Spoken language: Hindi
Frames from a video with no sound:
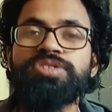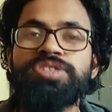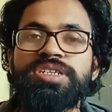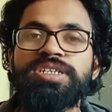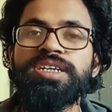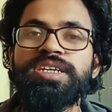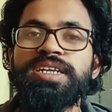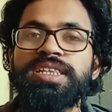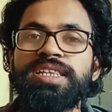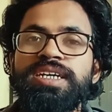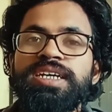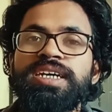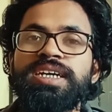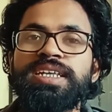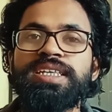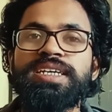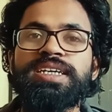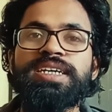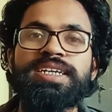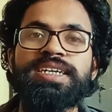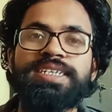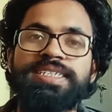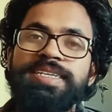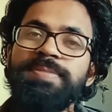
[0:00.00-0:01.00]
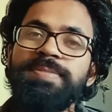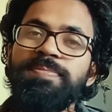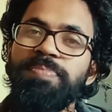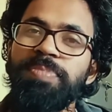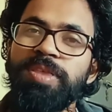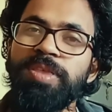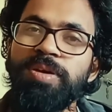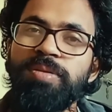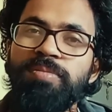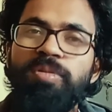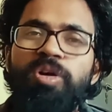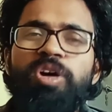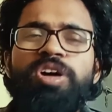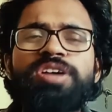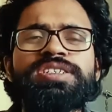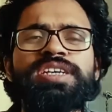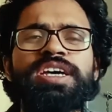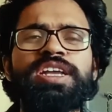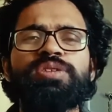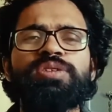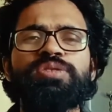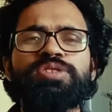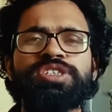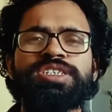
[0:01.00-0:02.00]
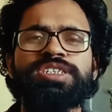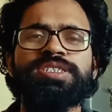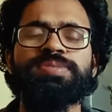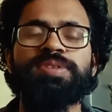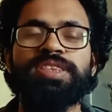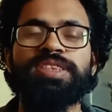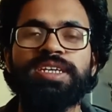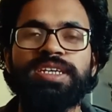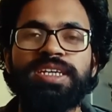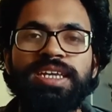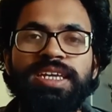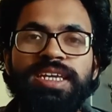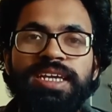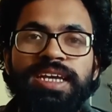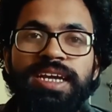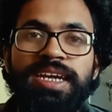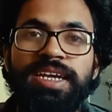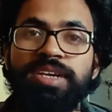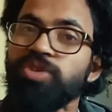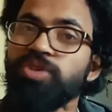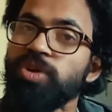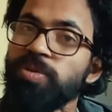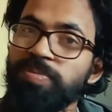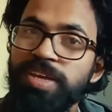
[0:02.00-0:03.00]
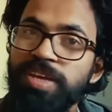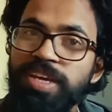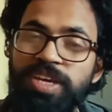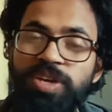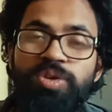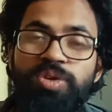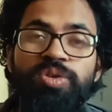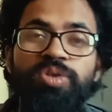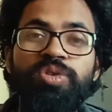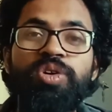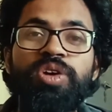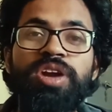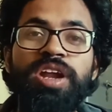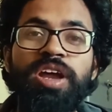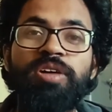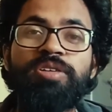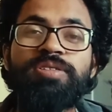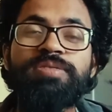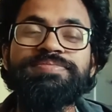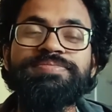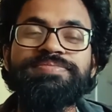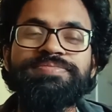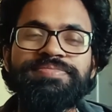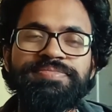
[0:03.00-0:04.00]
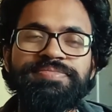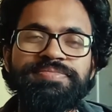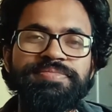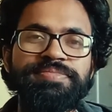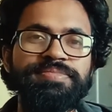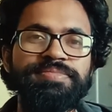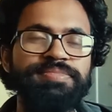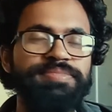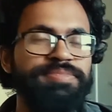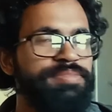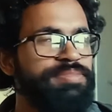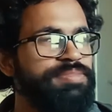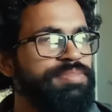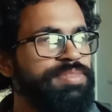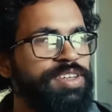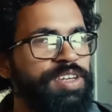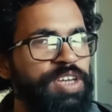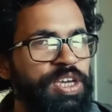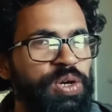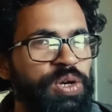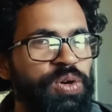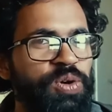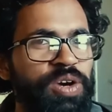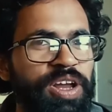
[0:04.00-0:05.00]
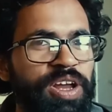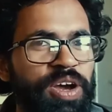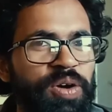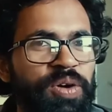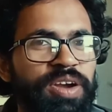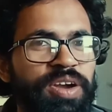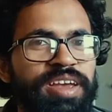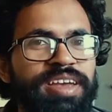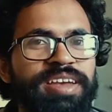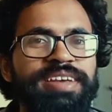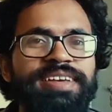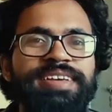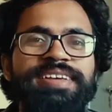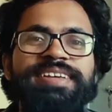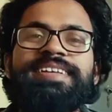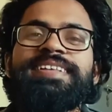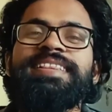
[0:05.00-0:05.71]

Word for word: क्वेश्चन करते करते ये ऐसे बहुत सारे क्वेश्चन बनते चले जाएंगे सो अपने ईगो को हटाओ ईगो हटाओगे